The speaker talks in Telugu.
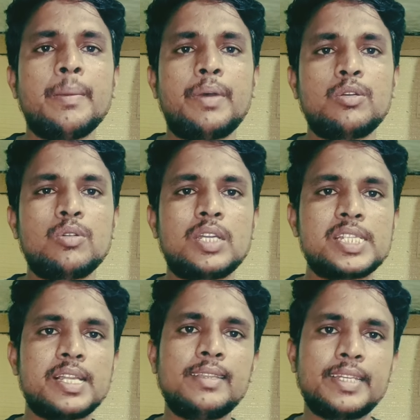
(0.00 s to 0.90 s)
మనకు
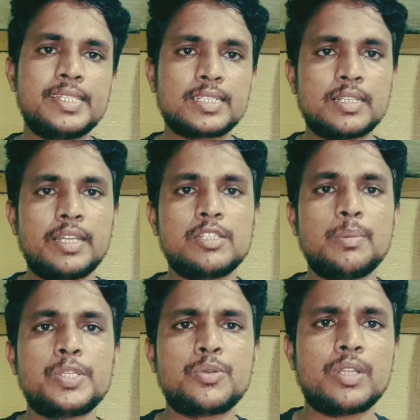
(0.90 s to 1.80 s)
క్రిస్టల్ త్రీ సిక్స్ నైన్ అని
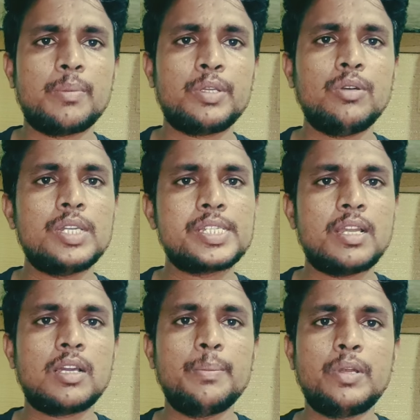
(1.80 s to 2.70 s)
చెప్పేసి ఉంటుంది మనకు
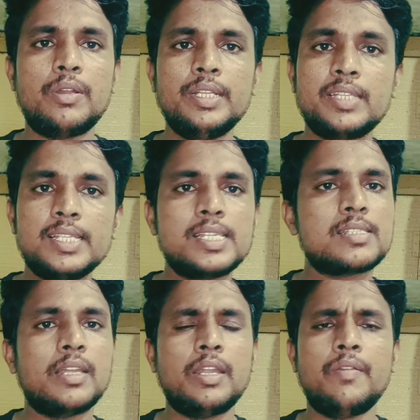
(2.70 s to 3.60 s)
క్రిస్టల్ కంపెనీలోనే త్రీ
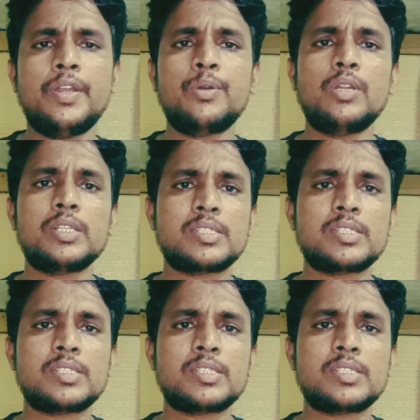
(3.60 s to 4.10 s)
సిక్స్ నైన్ వెరైటీ కూడా